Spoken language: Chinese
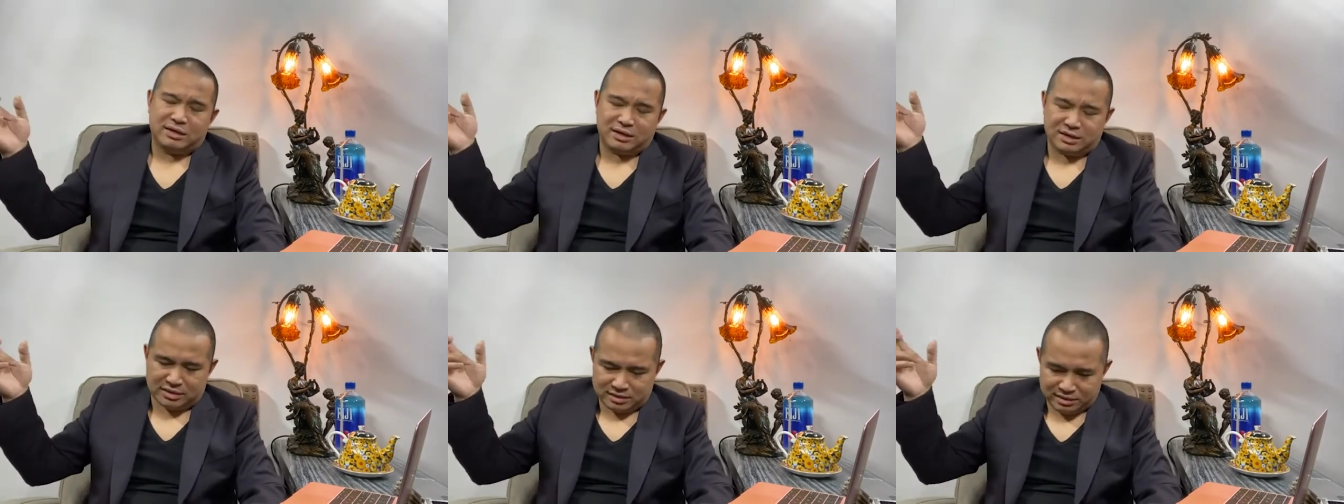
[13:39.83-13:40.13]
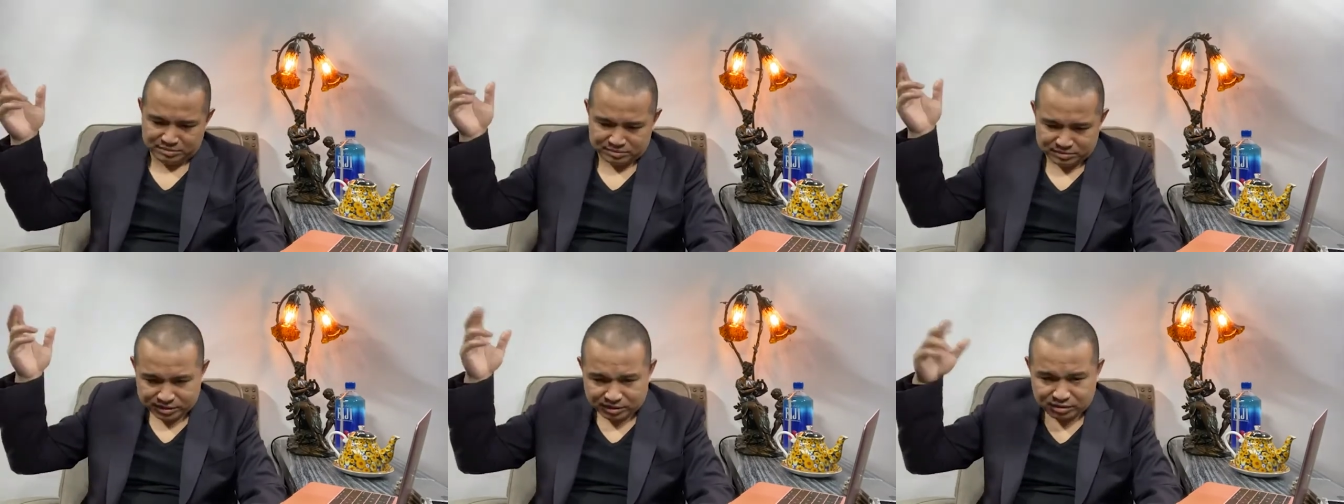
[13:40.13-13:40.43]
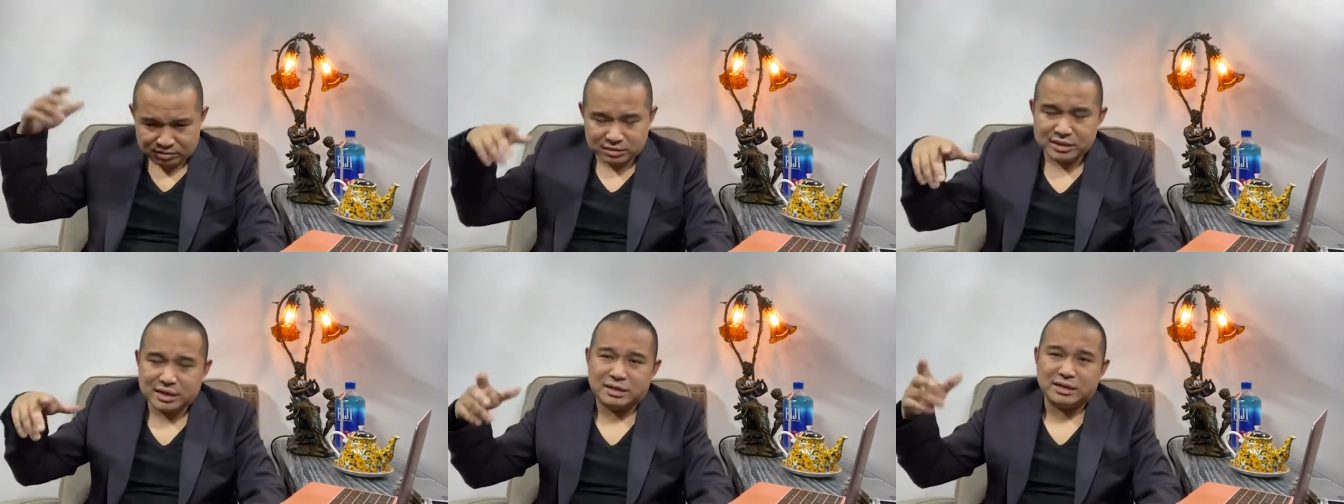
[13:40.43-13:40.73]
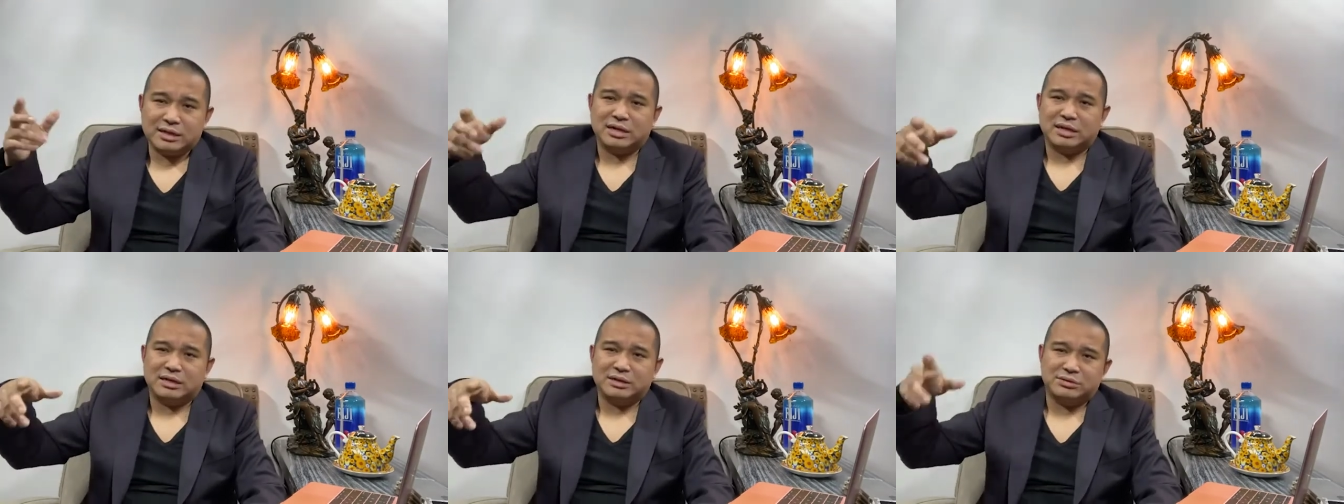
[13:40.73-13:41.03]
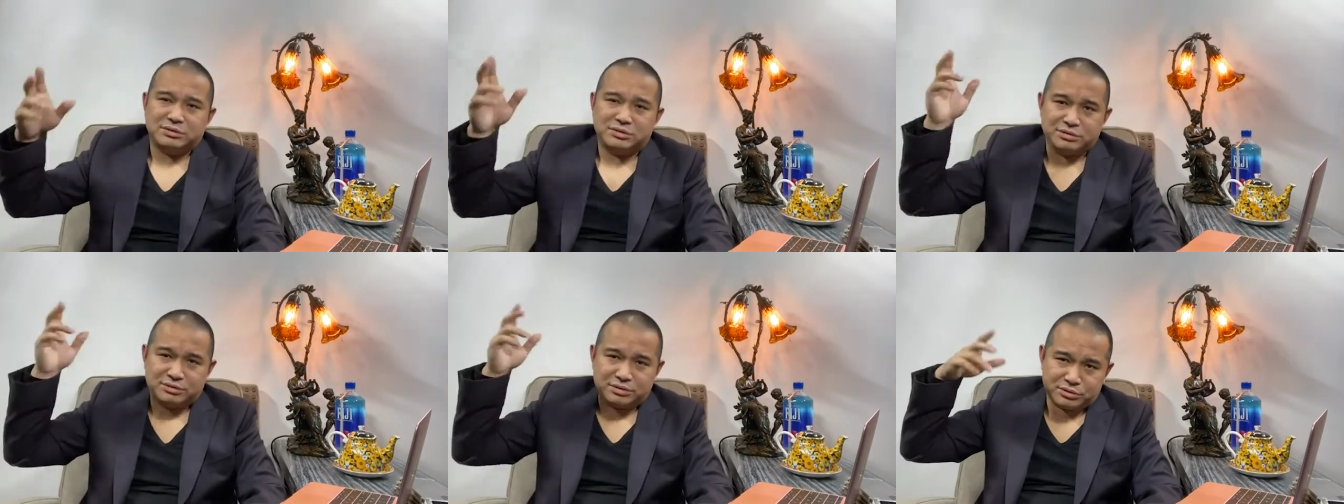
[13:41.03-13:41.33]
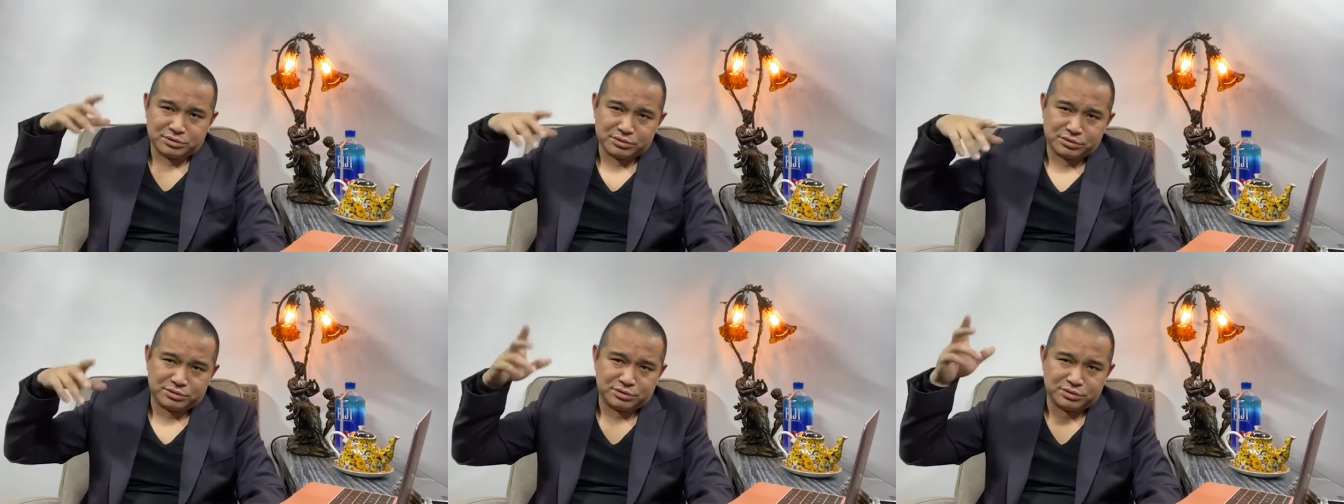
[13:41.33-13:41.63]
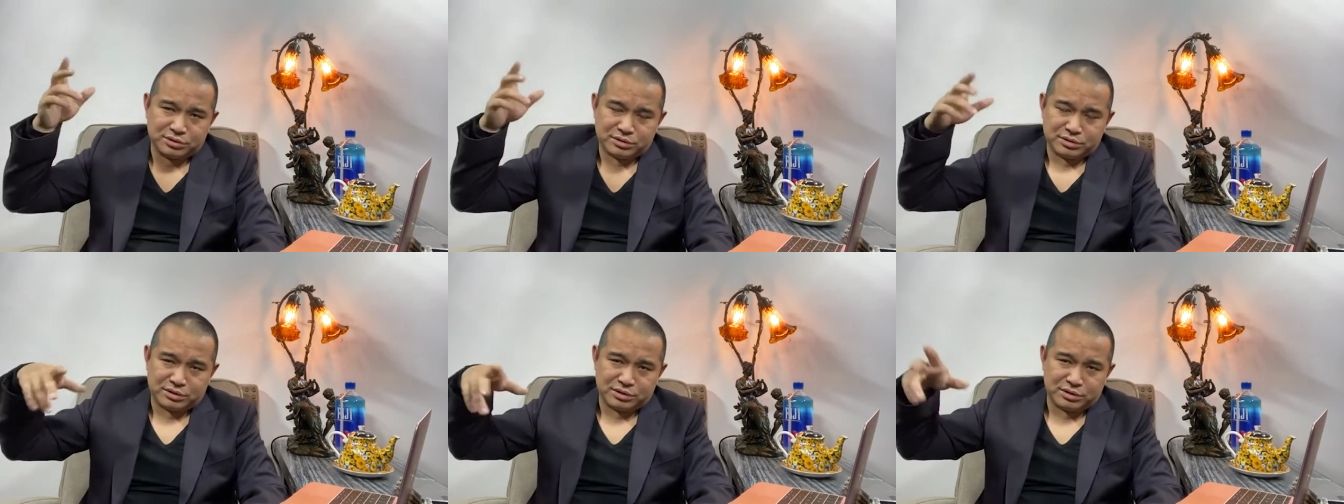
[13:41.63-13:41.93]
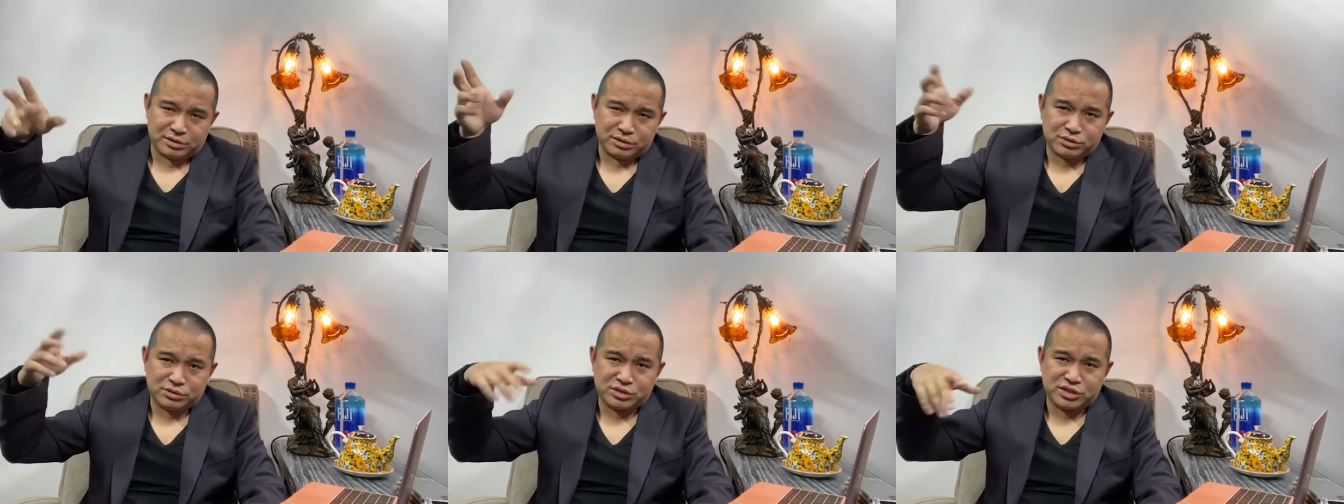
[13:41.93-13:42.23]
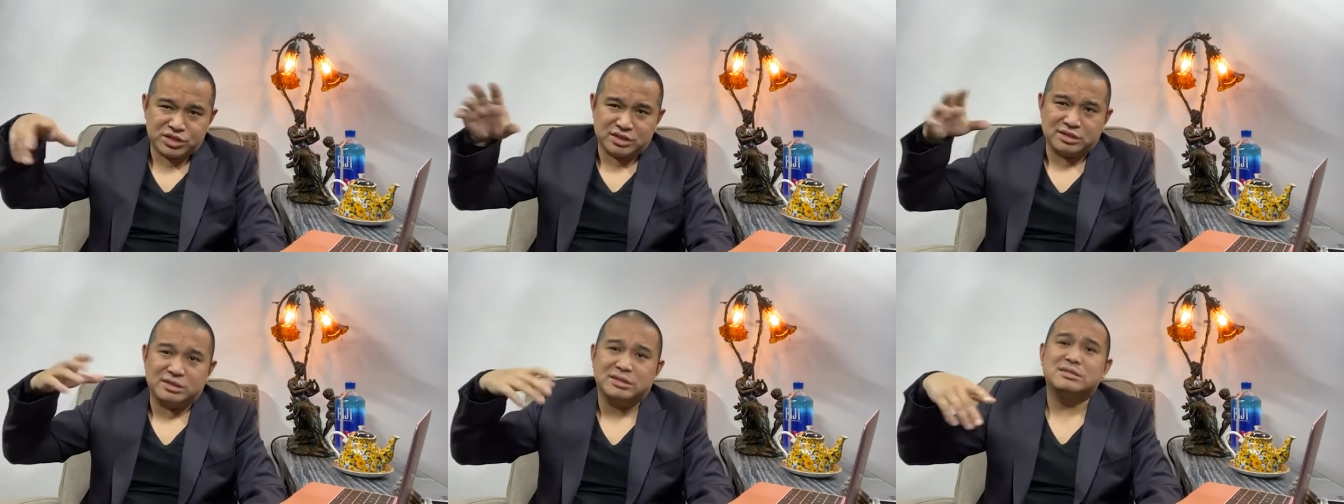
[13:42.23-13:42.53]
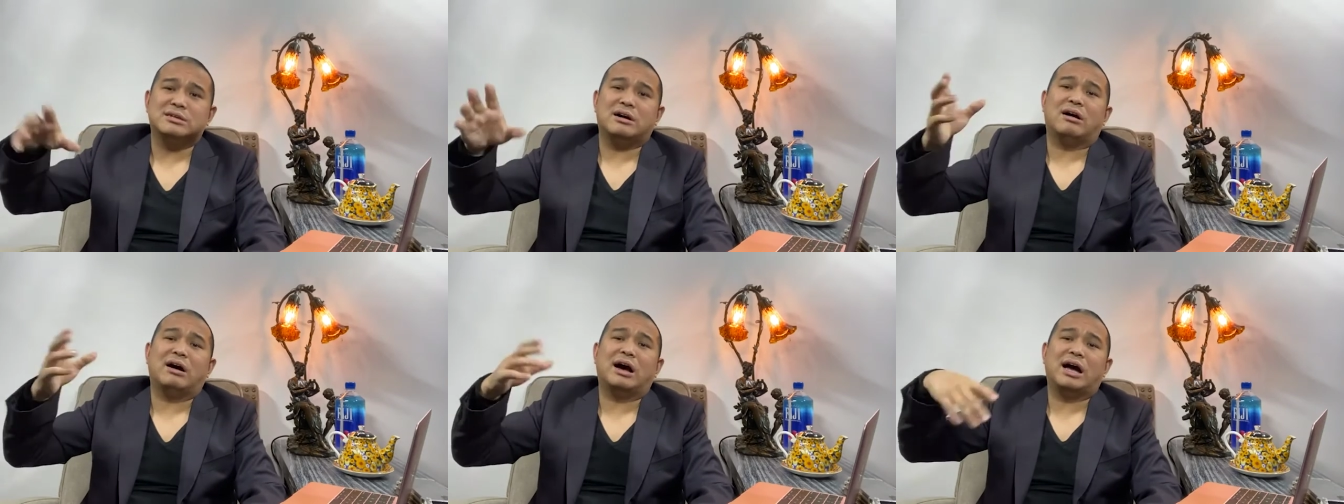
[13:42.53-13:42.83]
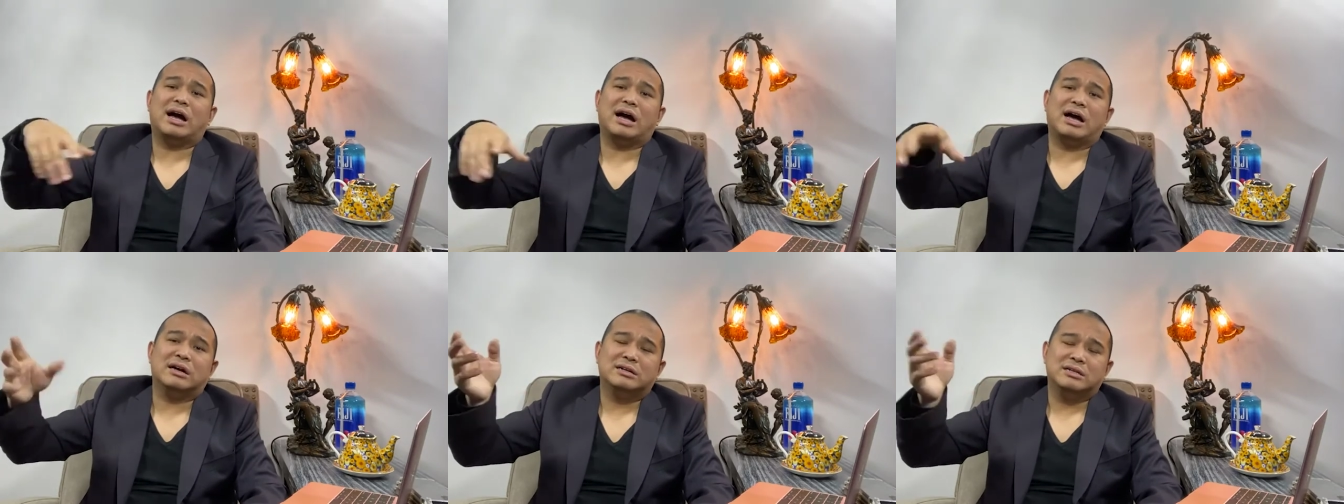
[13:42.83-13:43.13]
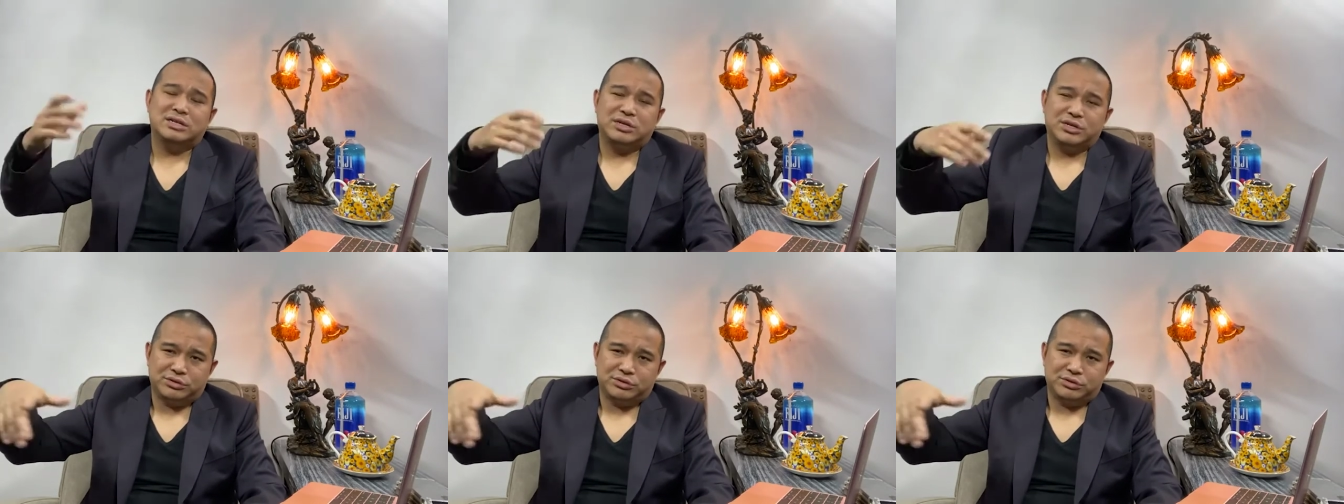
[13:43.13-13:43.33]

啊，你们到我那里啊去，呃，洗个澡啊，